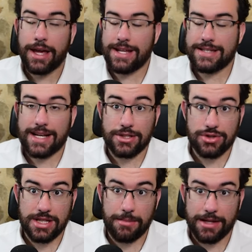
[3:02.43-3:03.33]
En este caso
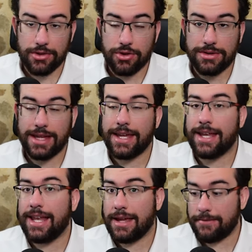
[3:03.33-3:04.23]
está hablando
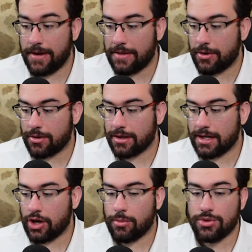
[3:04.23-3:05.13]
de la inflación,
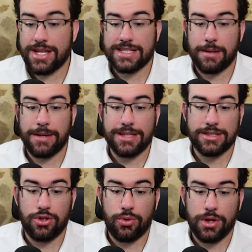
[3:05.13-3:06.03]
que como ya
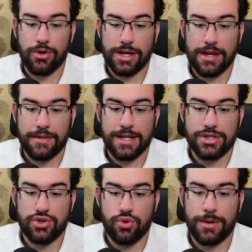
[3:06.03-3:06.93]
sabéis, lo único que hace
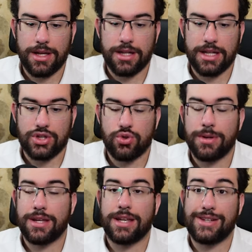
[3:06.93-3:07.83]
es subir y
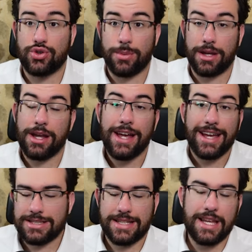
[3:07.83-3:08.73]
subir y subir,
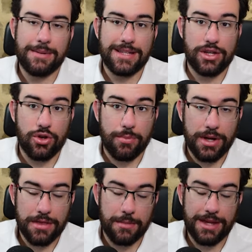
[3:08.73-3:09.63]
y se estaría manteniendo
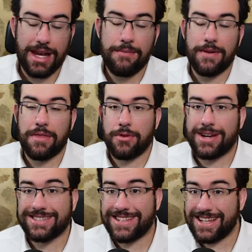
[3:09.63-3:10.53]
por encima de la
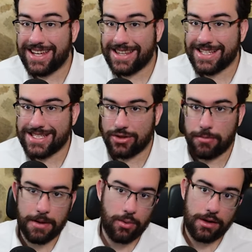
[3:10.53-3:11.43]
inflación que estaría
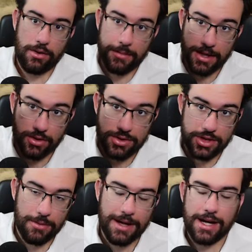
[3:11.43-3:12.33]
deseando Powell. No habrían
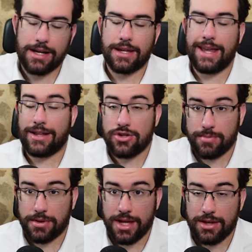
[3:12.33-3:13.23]
conseguido bajar ni al
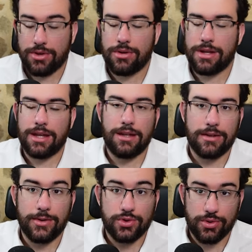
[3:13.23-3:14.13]
2% ni
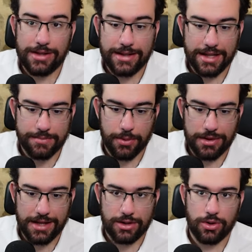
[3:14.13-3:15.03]
incluso al
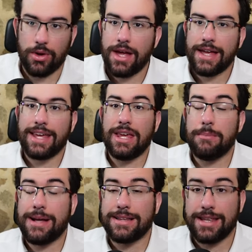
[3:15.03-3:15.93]
3%, y
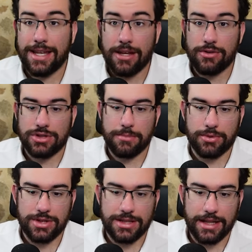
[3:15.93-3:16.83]
mantener los
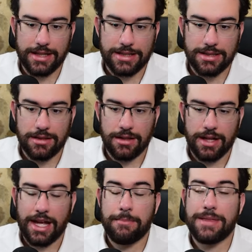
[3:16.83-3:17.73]
tipos de interés
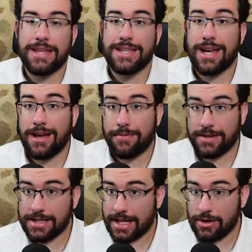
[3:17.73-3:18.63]
empieza ya a
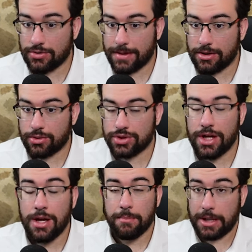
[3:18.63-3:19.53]
afectar a los bancos,
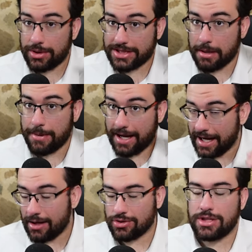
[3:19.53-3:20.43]
pero es que
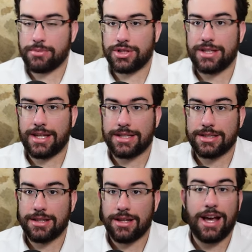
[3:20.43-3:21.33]
bajar los tipos de
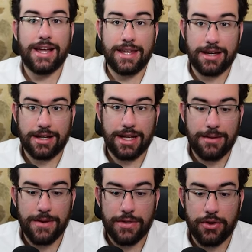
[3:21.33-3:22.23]
interés haría que la
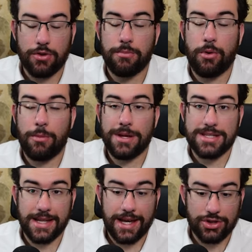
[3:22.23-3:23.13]
inflación
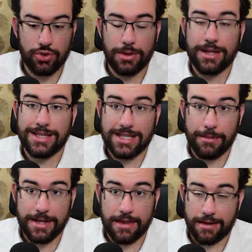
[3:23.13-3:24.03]
volviese a subir
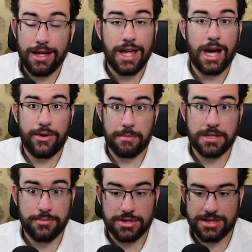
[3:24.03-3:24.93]
descabellada. Ahora
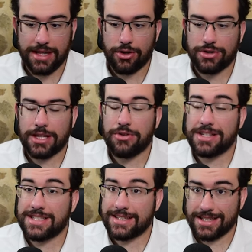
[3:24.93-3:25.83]
mismo se están encontrando en
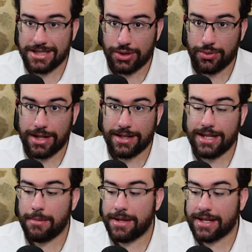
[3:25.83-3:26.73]
esta tesitura
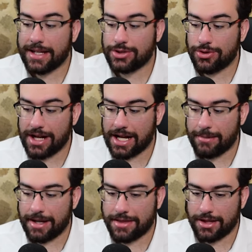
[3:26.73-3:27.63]
de a ver qué es lo que
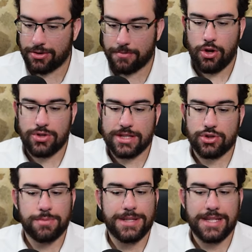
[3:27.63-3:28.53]
acaban haciendo. Los
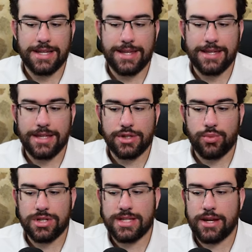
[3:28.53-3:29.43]
datos más recientes
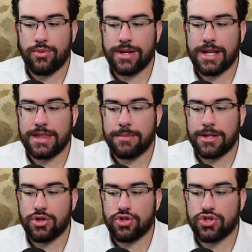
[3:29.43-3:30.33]
muestran un
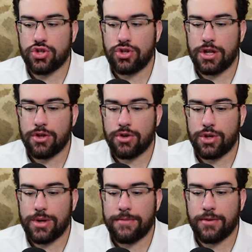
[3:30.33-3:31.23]
crecimiento sólido
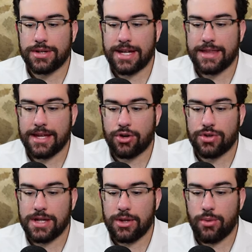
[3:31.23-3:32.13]
y una fortaleza
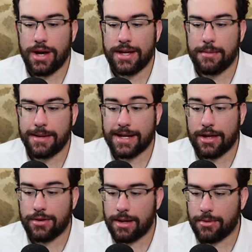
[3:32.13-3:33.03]
continua en el
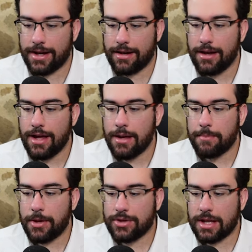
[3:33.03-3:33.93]
mercado laboral,
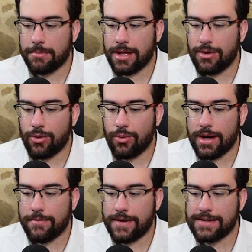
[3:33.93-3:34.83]
pero también
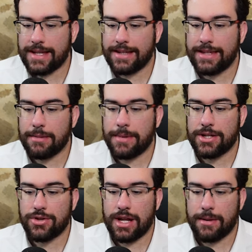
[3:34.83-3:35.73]
una falta de
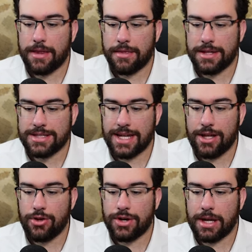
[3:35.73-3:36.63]
mayor avances
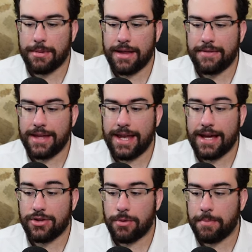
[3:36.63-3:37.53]
en lo que va del
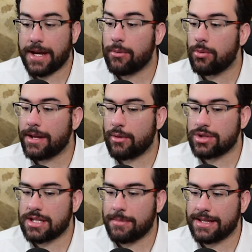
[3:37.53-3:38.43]
año para volver a
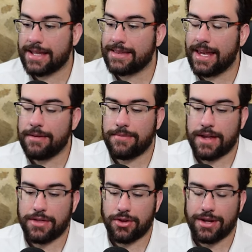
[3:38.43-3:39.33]
nuestra meta de la
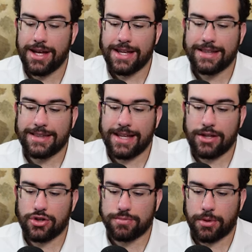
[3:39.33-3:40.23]
inflación
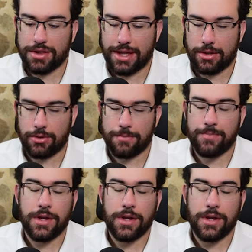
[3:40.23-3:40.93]
del 2%.